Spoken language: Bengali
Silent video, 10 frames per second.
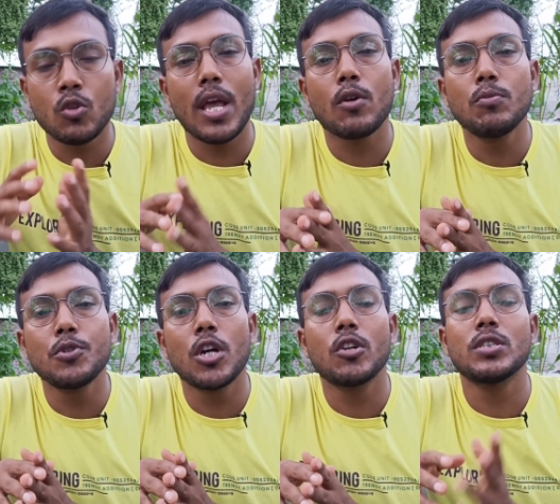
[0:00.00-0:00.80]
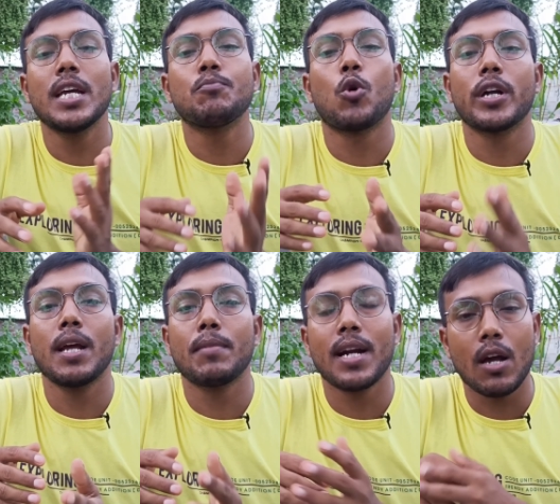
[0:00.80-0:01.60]
তো এখন বিষয়টা হচ্ছে এই পটে
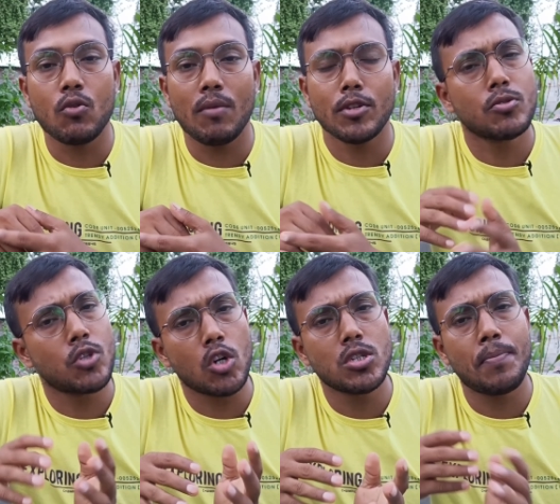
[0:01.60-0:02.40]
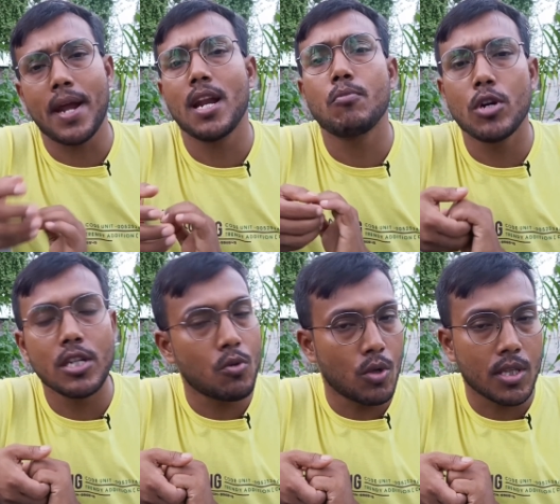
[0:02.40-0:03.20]
আমরা না করে আমরা সরাসরি ফাইনাল
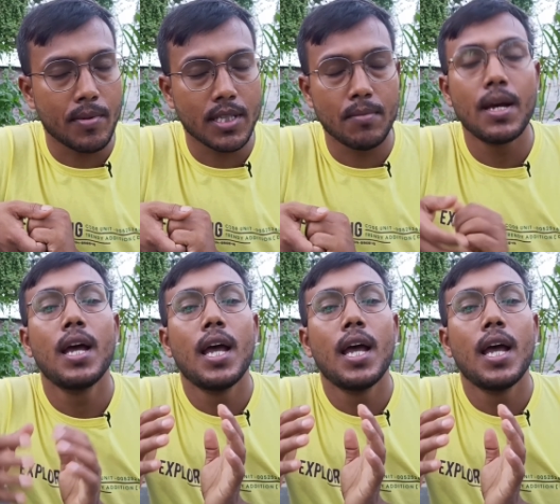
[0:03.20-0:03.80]
পটিংও করতে পারতাম